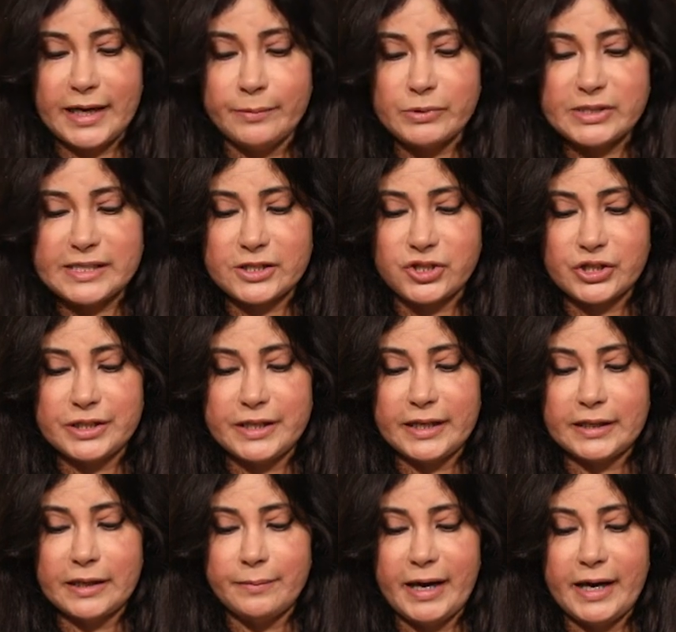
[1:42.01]

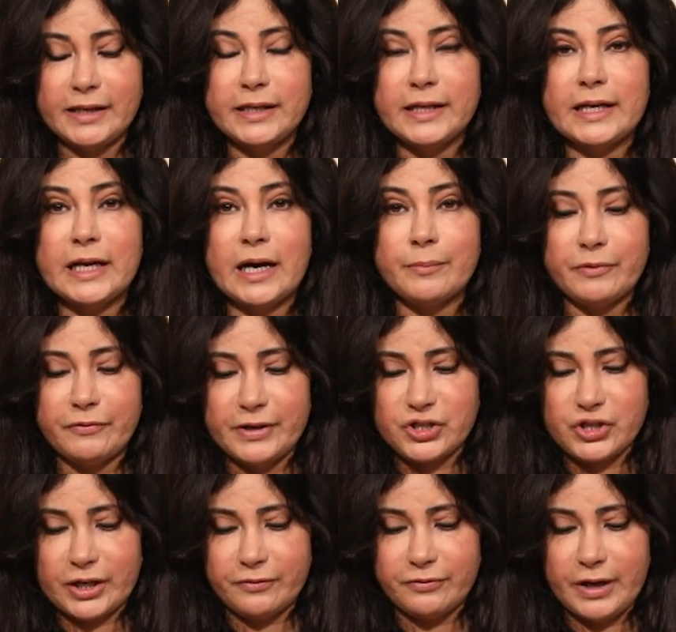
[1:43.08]
المستجدات المهنية اللي عم
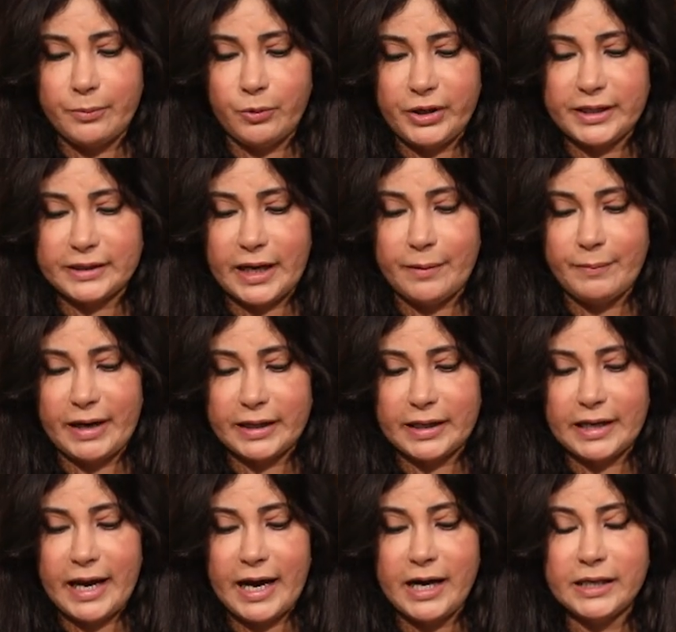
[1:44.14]
يفاجئك فيها محيط عملك
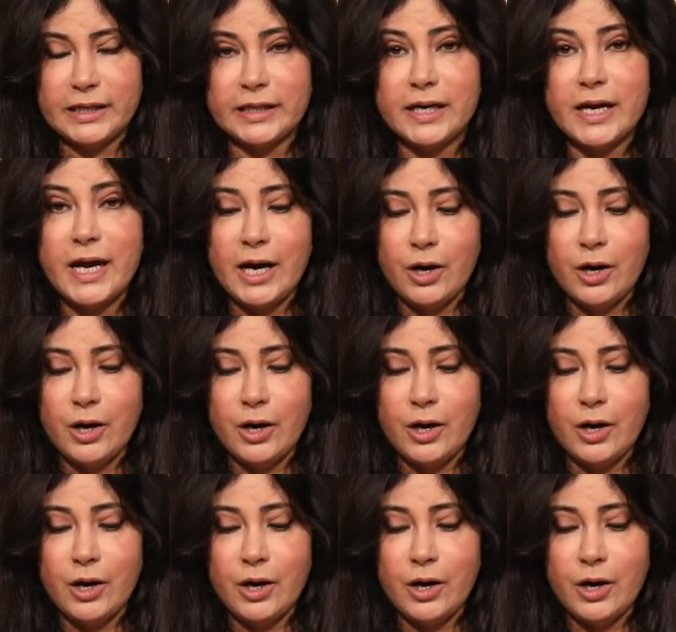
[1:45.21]
الحالي